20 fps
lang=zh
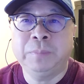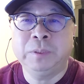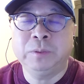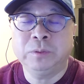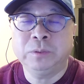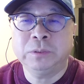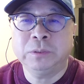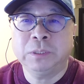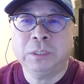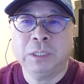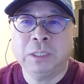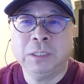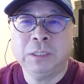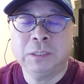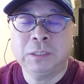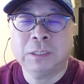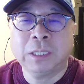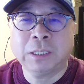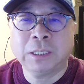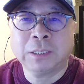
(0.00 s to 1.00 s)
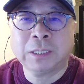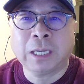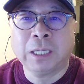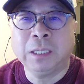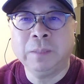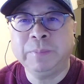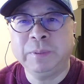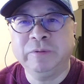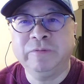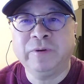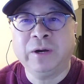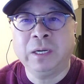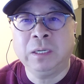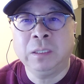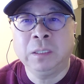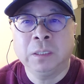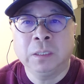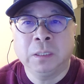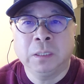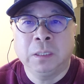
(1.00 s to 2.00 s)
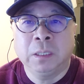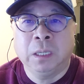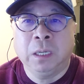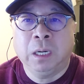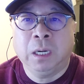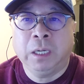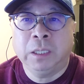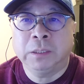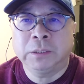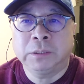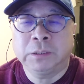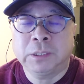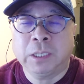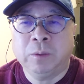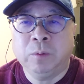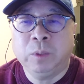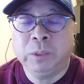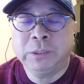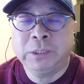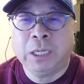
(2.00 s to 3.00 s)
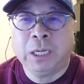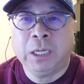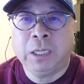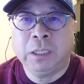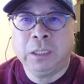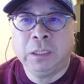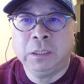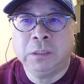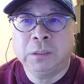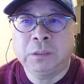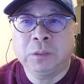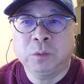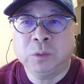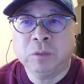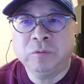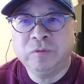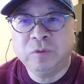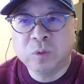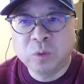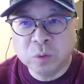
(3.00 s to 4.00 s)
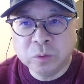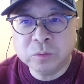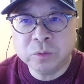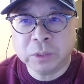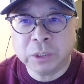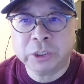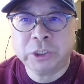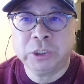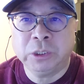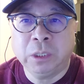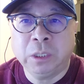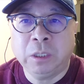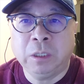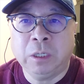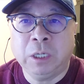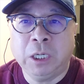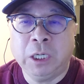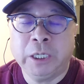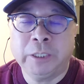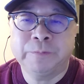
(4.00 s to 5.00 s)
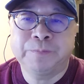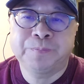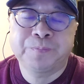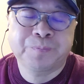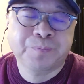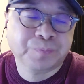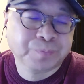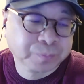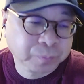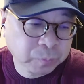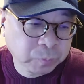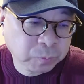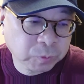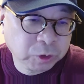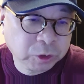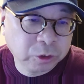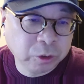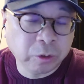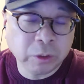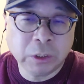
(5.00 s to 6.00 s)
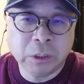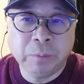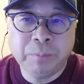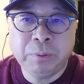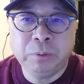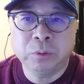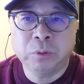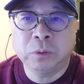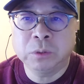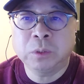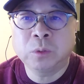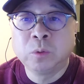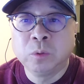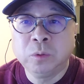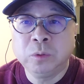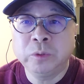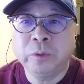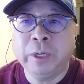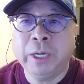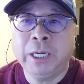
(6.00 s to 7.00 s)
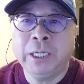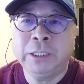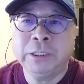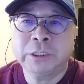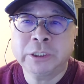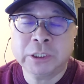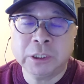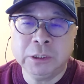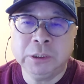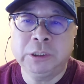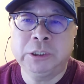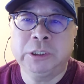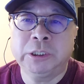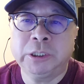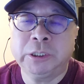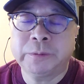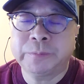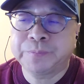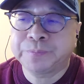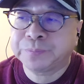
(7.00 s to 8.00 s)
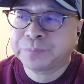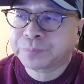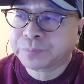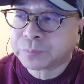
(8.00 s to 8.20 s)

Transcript: 比如说，给大家打一个比方，啊，像我在州政府工作的时候啊，从一个普通的公务员升职，